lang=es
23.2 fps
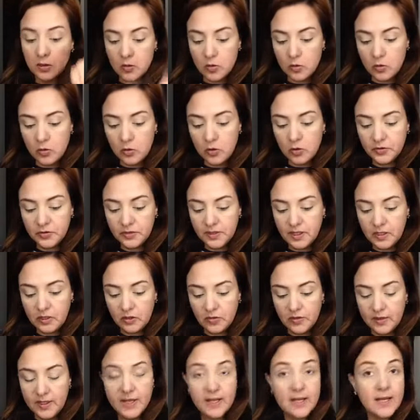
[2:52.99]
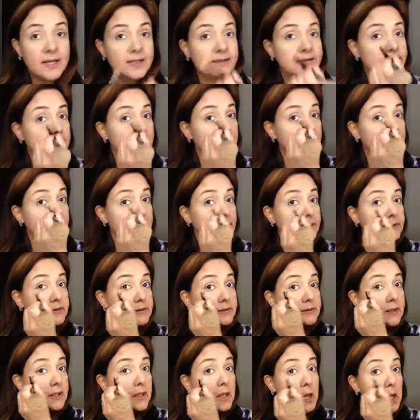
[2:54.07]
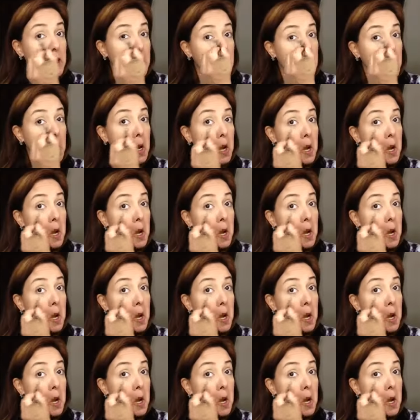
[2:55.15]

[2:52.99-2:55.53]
o te lo dejas este